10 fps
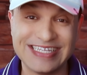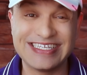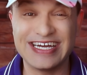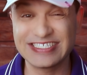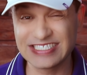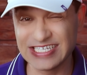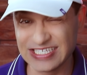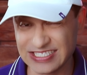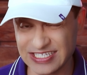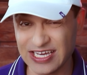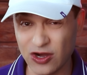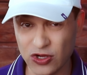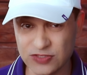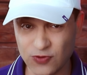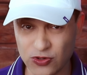Das ist die
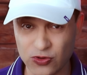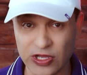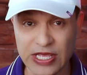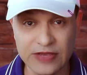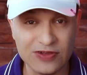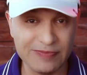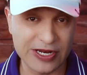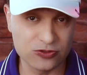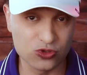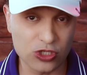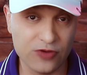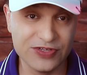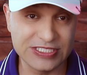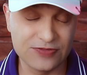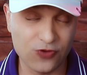Herausforderung. Viele meiner Zuschauer
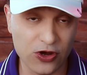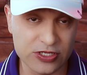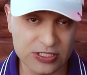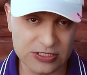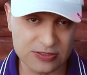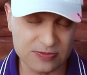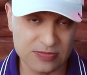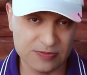wissen Folgendes.